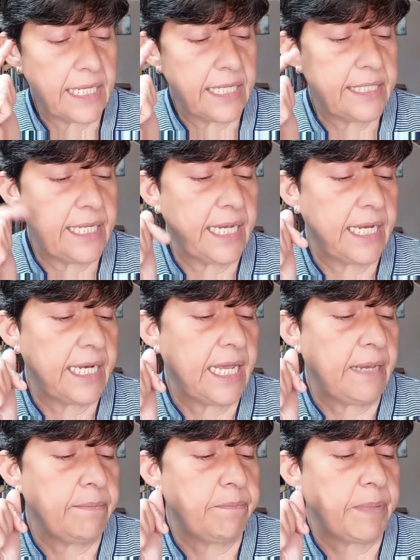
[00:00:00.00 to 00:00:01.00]
del
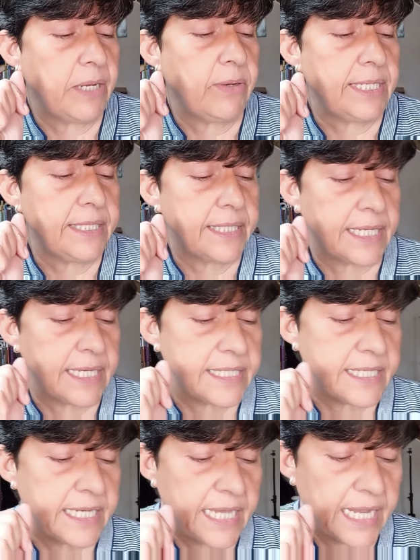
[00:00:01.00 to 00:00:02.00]
empleo, el
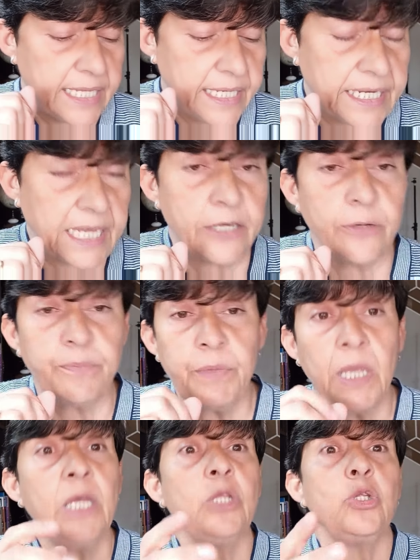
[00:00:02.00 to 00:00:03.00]
interés y el dinero,
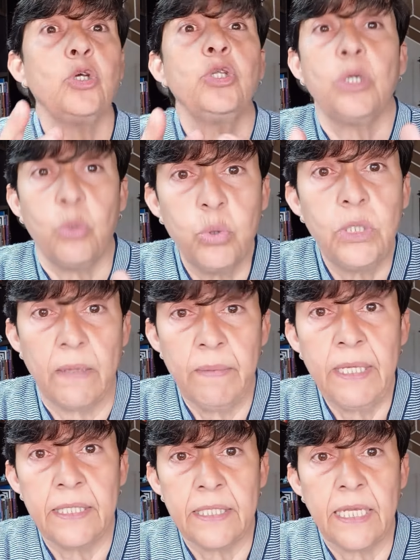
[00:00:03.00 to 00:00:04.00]
donde
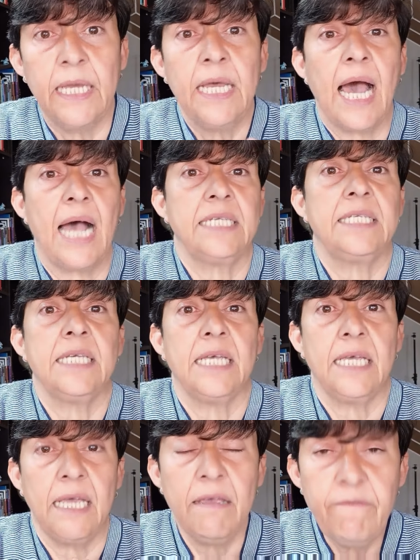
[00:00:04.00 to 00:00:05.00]
justamente
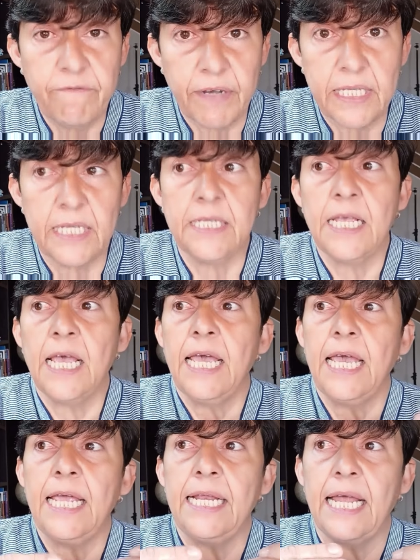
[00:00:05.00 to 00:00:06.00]
hace énfasis
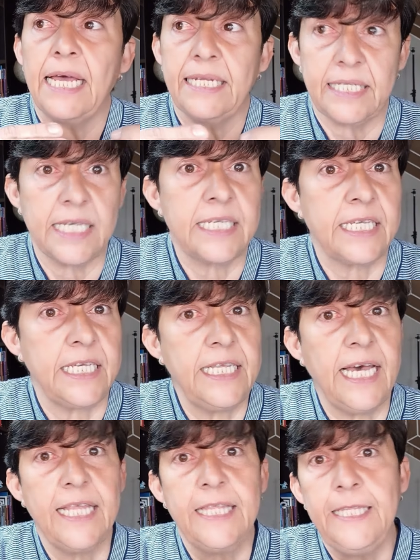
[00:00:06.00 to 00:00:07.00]
en la
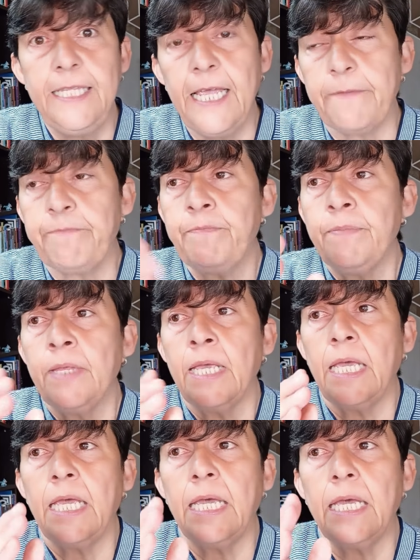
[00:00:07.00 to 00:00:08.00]
necesidad de
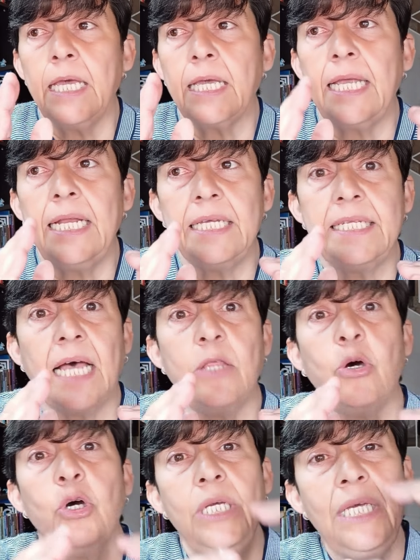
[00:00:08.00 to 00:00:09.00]
eh, que el
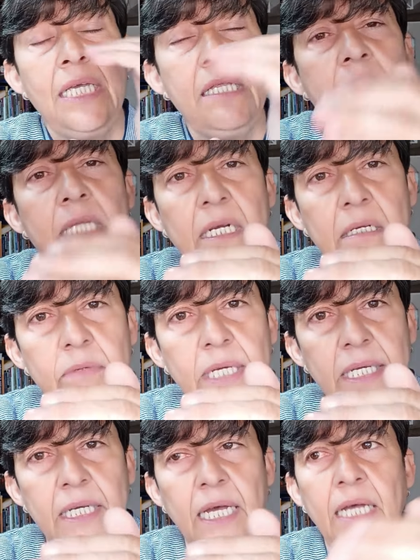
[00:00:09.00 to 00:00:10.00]
Estado
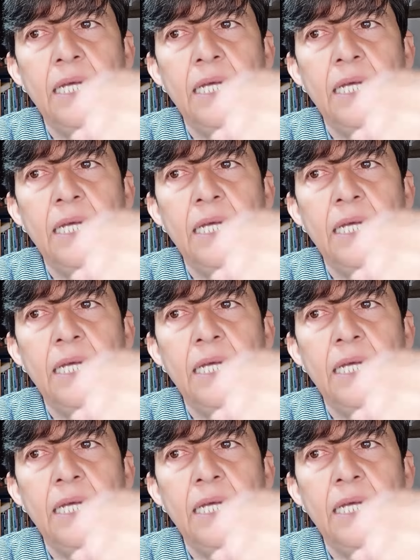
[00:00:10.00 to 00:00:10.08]
intervenga